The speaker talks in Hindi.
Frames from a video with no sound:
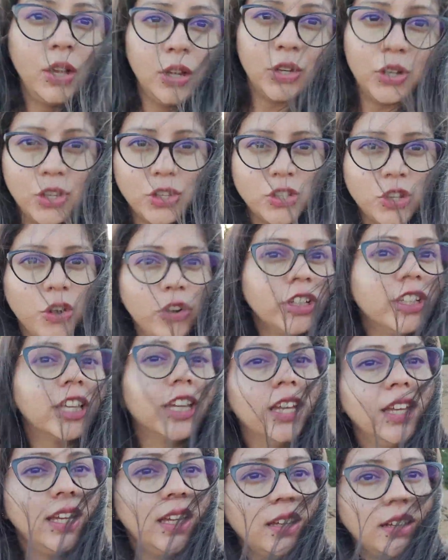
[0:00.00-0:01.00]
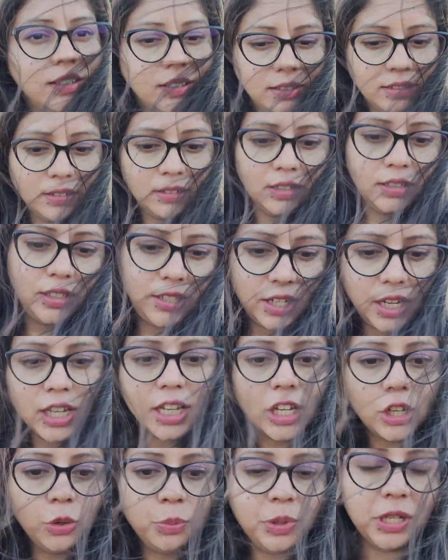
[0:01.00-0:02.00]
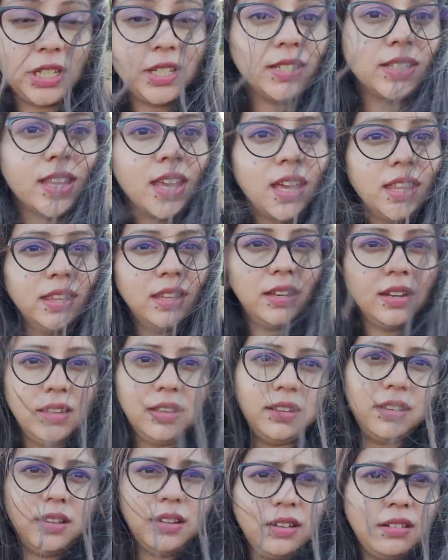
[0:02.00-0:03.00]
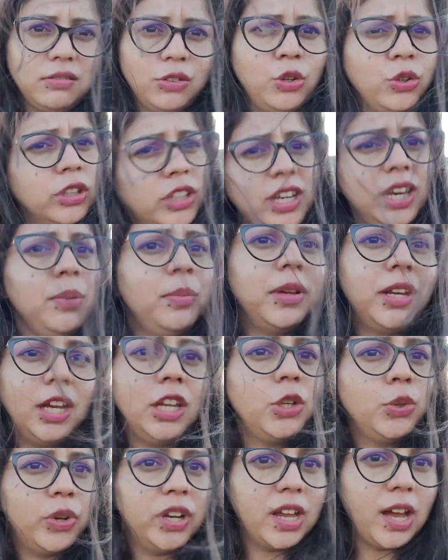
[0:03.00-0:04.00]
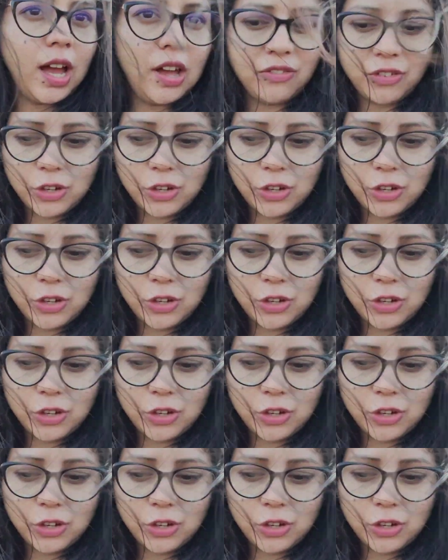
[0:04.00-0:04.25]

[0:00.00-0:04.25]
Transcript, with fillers: रिजॉर्ट के थ्री किलोमीटर्स के अंदर अंदर थ्री भी नहीं टू एंड हाफ